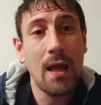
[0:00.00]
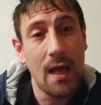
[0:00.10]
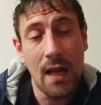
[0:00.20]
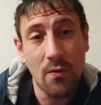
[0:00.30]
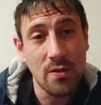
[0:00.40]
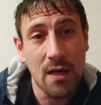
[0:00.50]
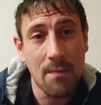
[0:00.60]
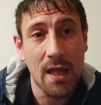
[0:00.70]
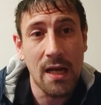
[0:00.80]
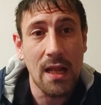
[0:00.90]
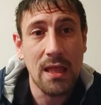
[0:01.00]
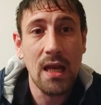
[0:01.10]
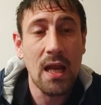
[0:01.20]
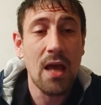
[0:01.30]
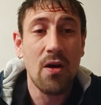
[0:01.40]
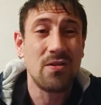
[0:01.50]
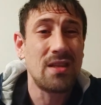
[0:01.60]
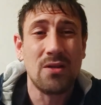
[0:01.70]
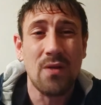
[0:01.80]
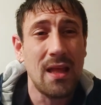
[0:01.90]
eh, la lucha armada en el cine o
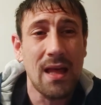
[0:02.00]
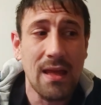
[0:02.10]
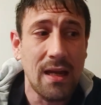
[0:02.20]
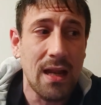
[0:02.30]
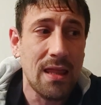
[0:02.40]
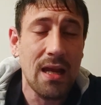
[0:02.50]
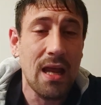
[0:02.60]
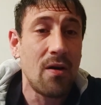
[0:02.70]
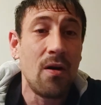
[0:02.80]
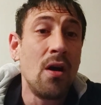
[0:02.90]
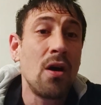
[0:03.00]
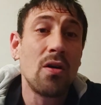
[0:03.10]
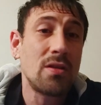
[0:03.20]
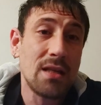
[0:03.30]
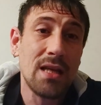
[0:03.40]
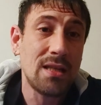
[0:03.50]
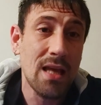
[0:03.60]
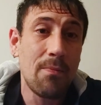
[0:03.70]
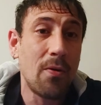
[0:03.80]
sexualidad en el cine o cosas así,